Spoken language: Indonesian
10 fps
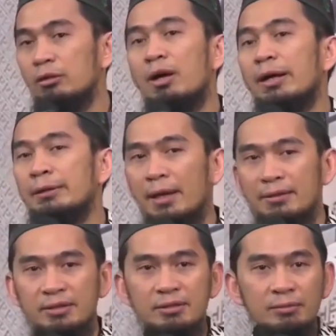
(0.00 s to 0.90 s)
Allah akan
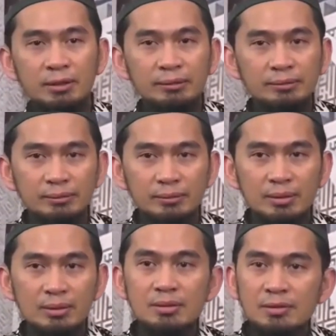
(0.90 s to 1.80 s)
kasih saya bilang
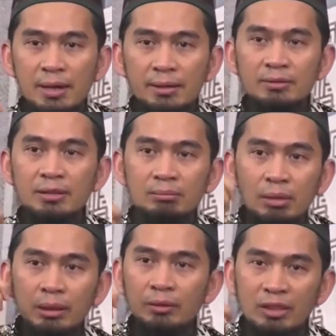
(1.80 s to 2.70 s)
saya sedang
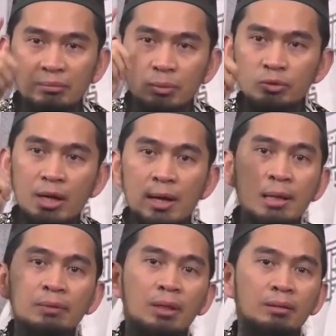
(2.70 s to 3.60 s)
bekerja
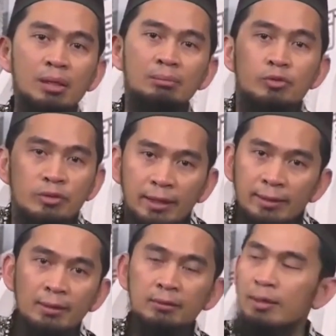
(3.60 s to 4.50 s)
berusaha karena Allah
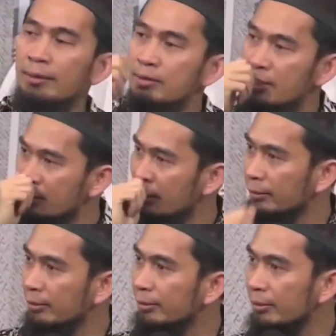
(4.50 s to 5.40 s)
mustahil Allah akan
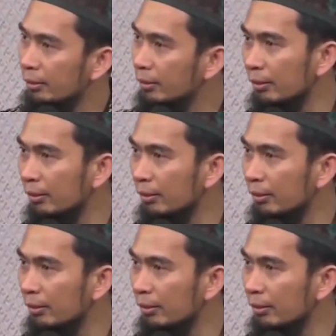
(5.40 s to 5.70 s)
sia-siakan gitu